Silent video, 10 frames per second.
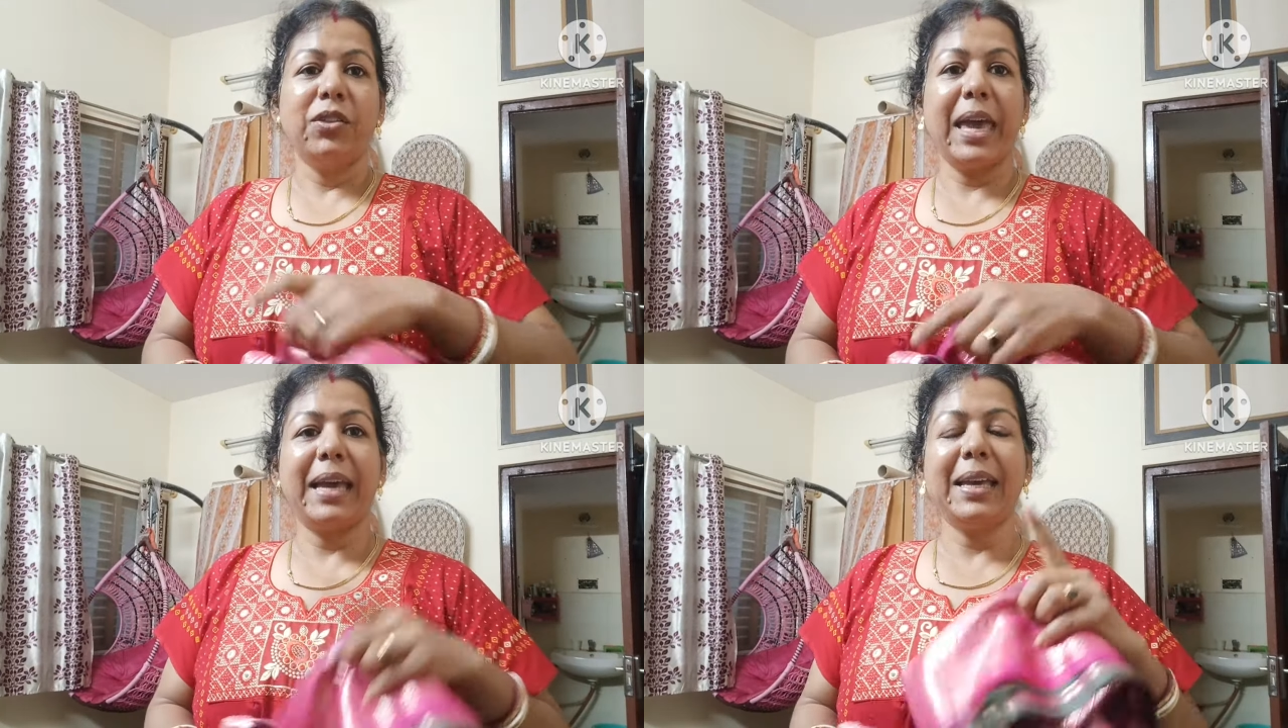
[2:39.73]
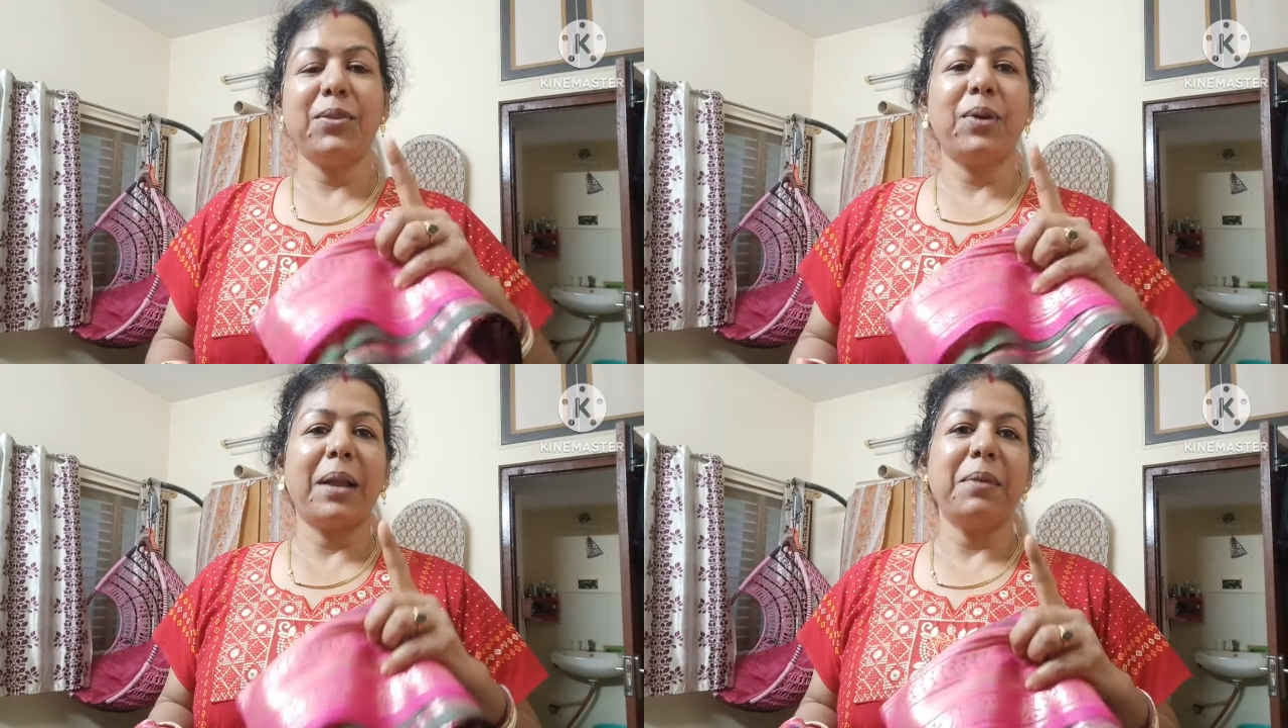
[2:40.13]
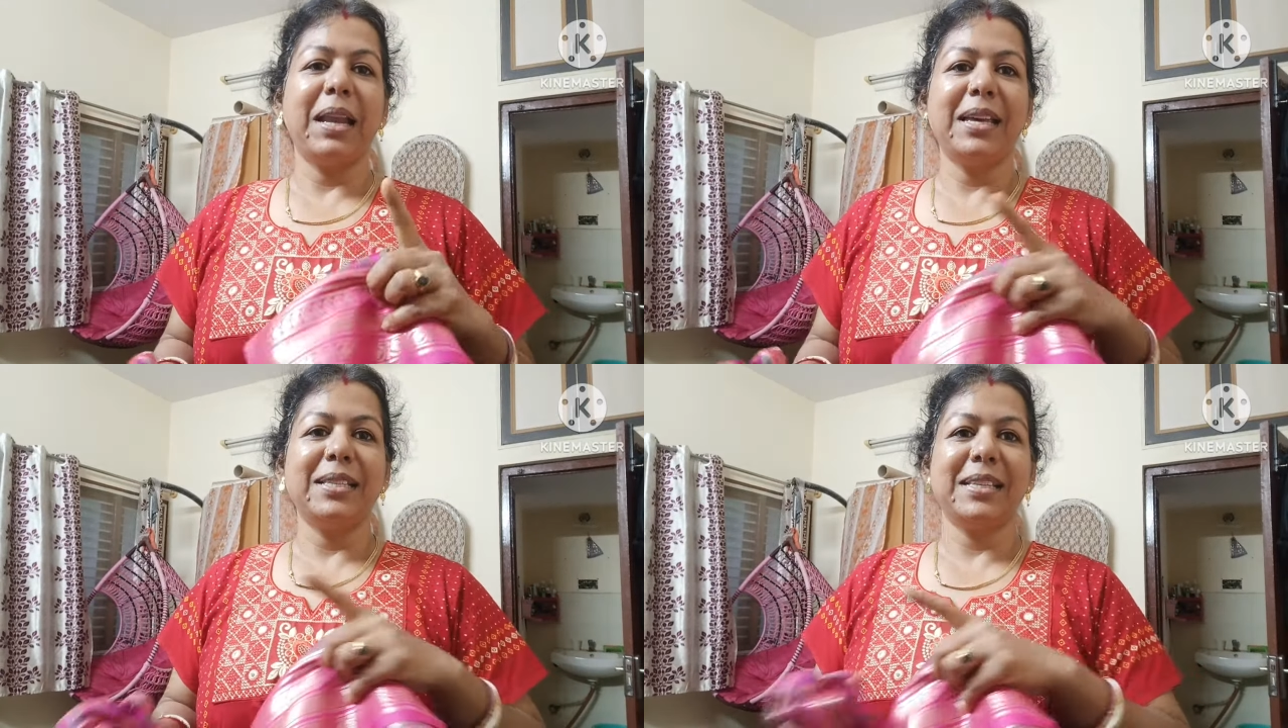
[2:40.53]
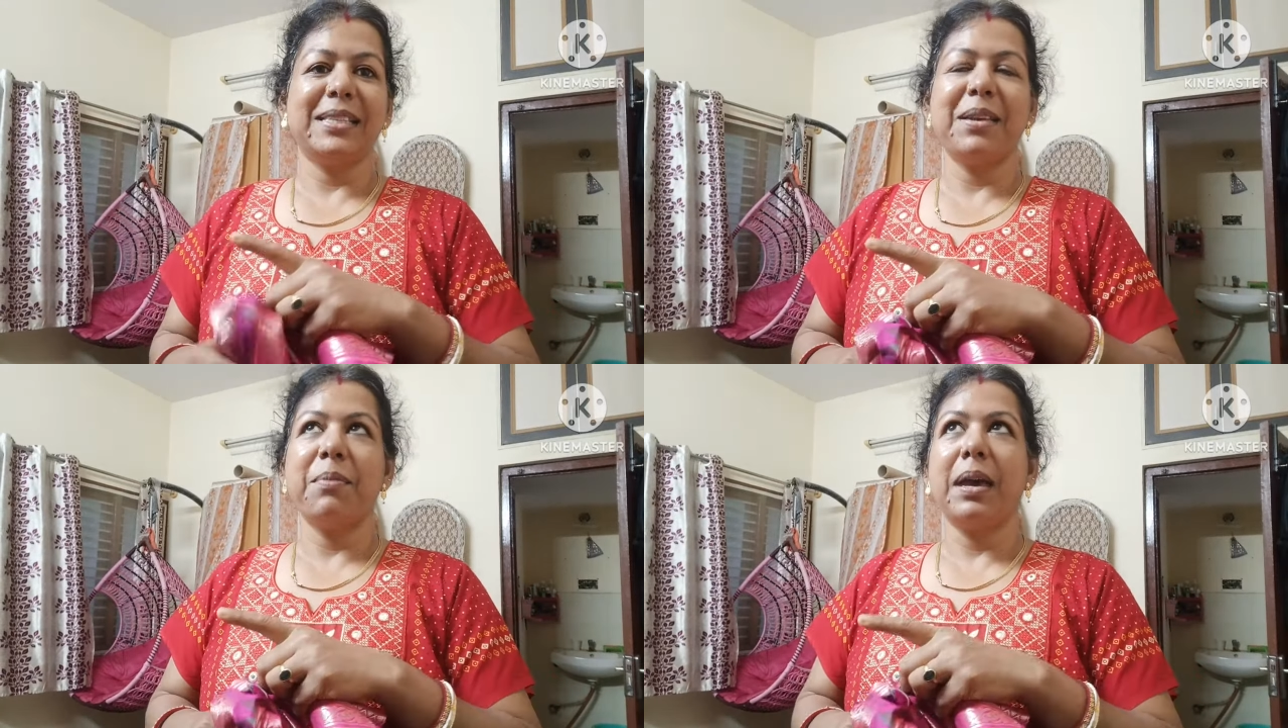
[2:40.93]
तो एक ही दुकान मिला है
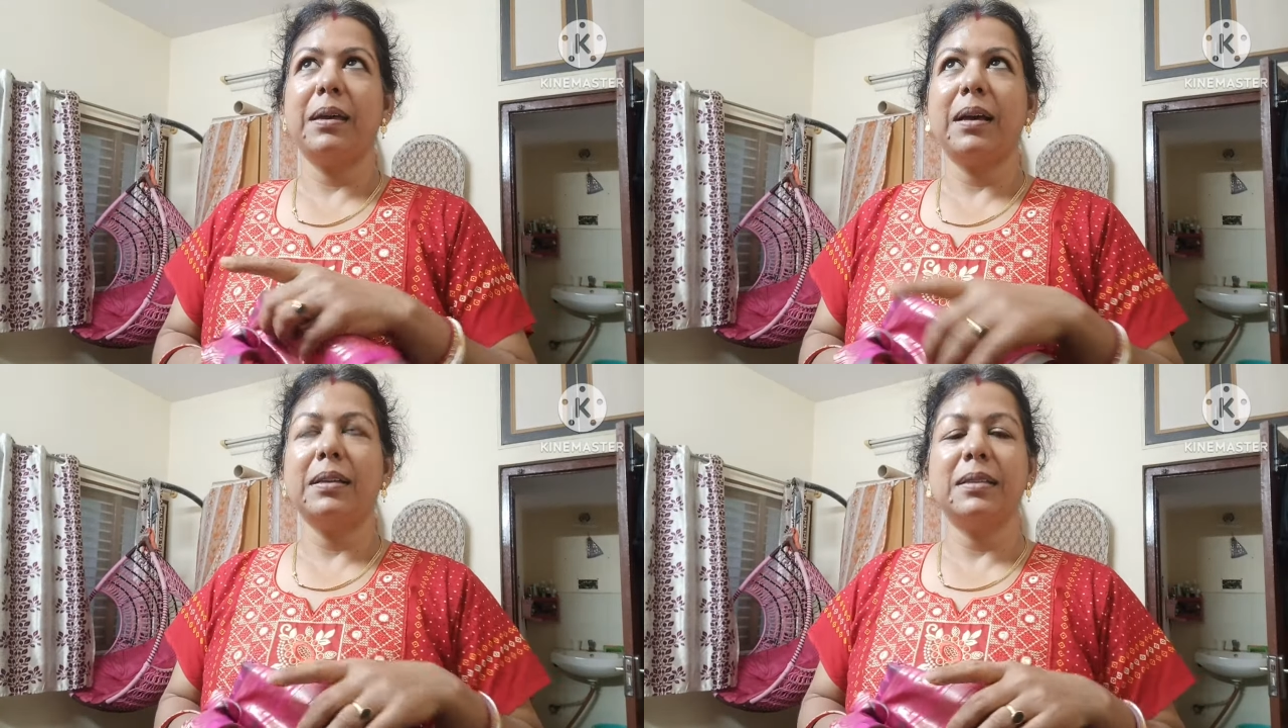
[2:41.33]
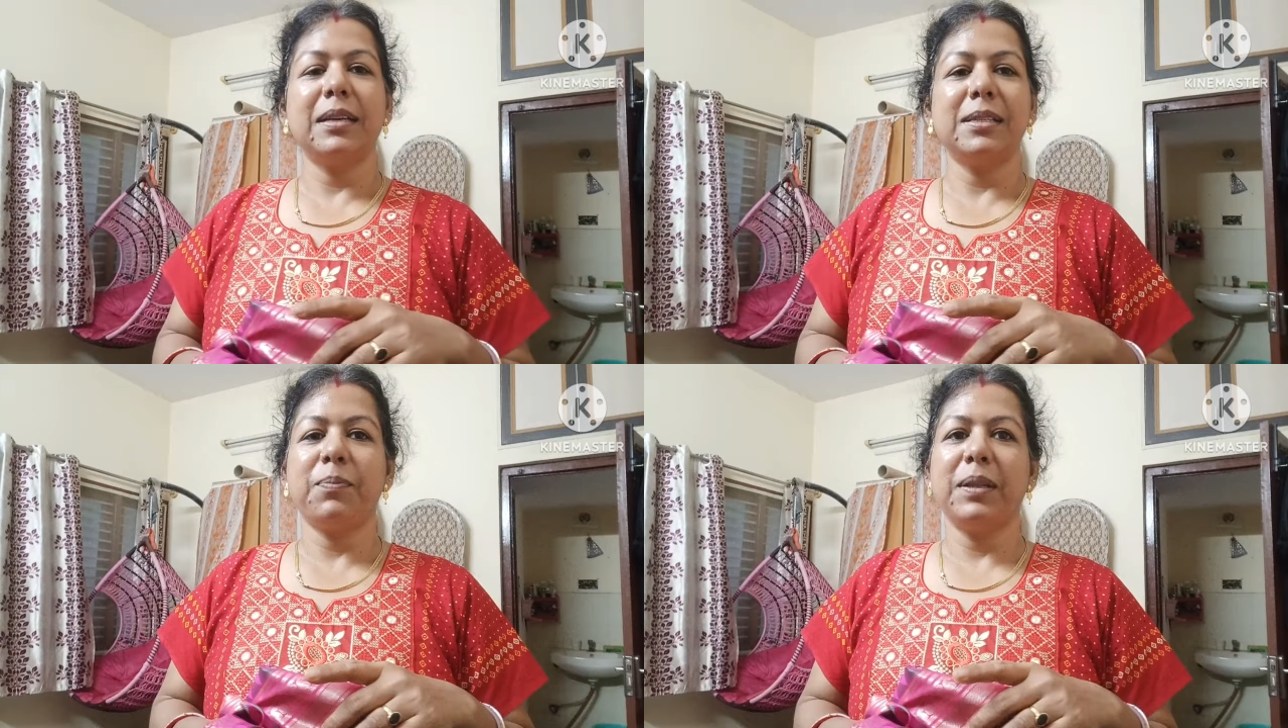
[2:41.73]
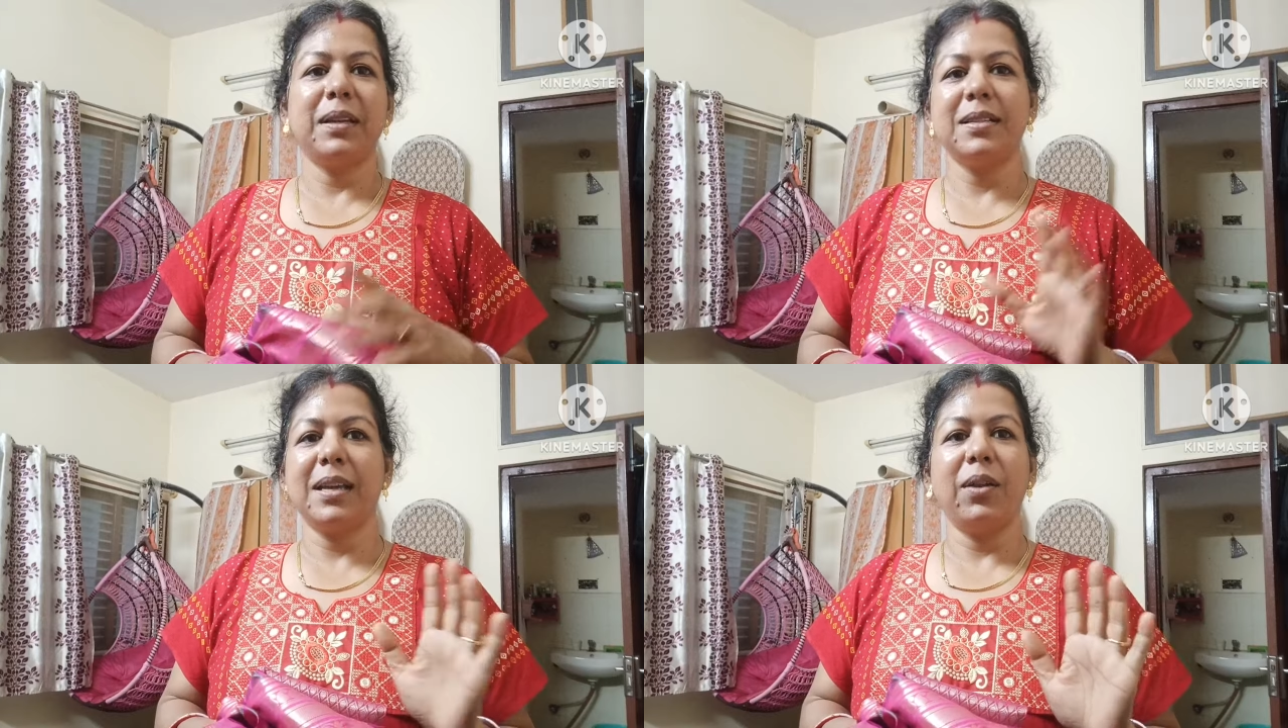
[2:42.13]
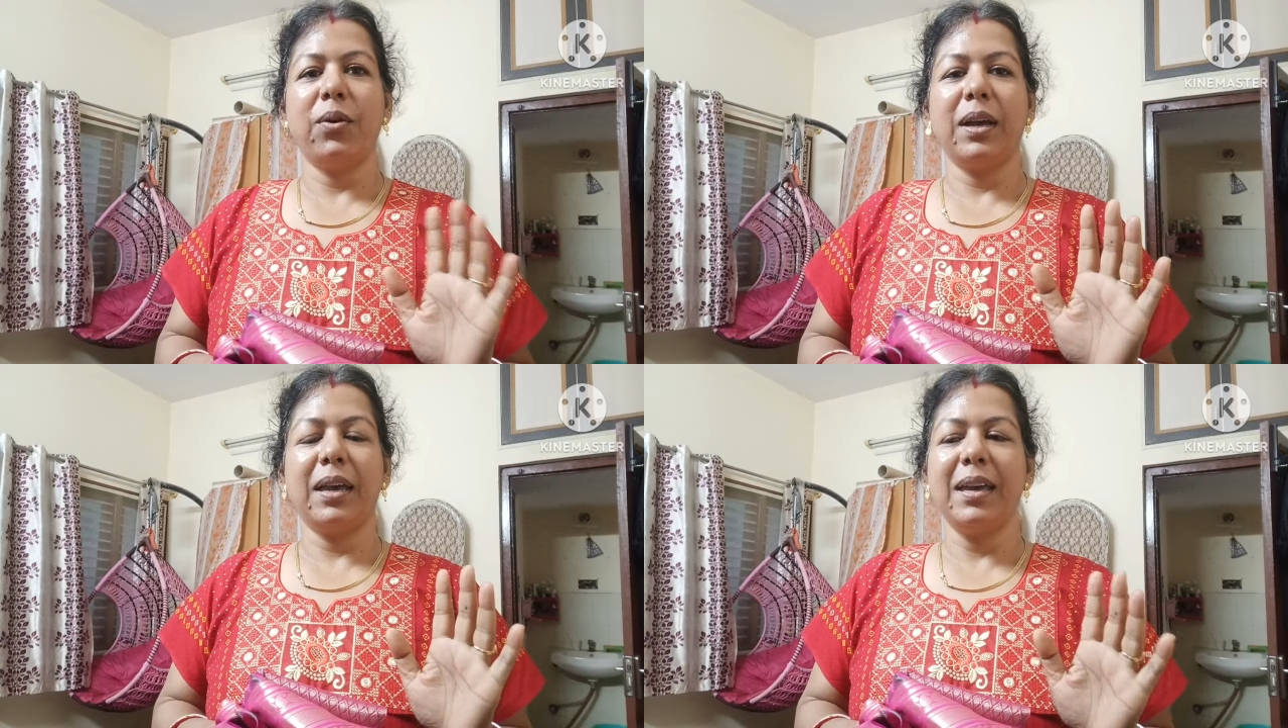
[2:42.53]
जिससे मैं आज दस पंद्रह साल
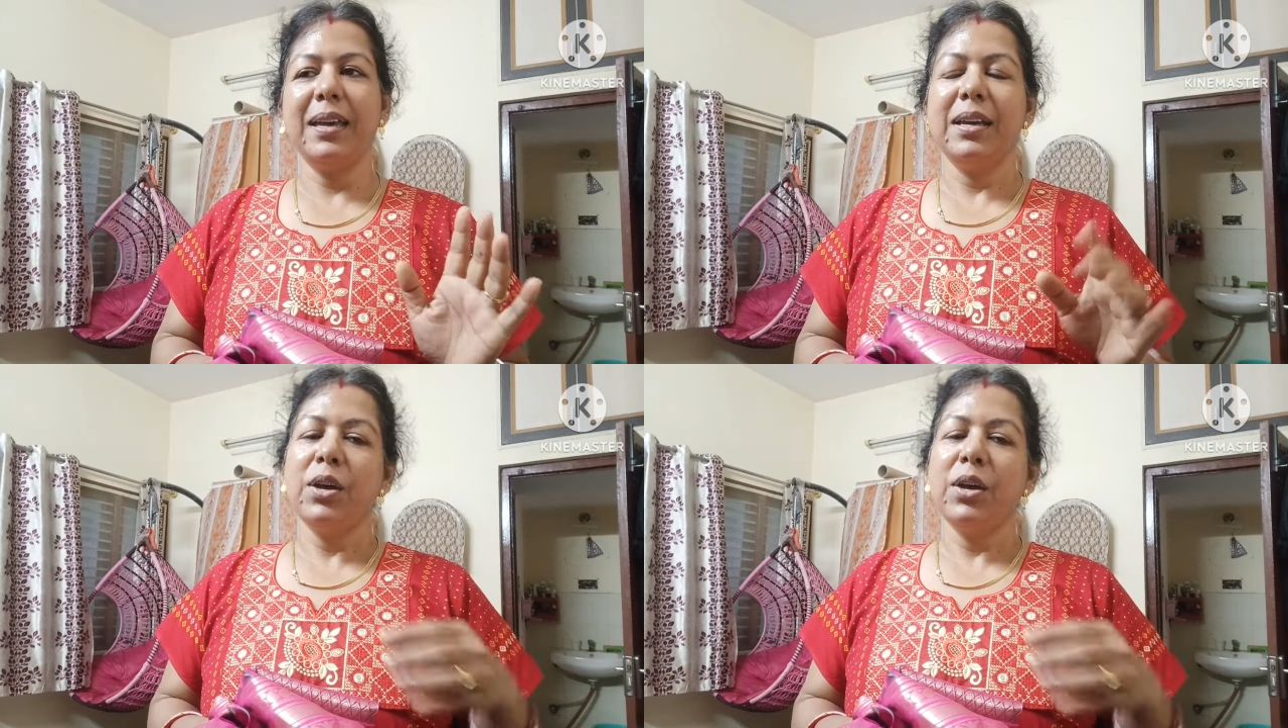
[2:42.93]
हो गए हैं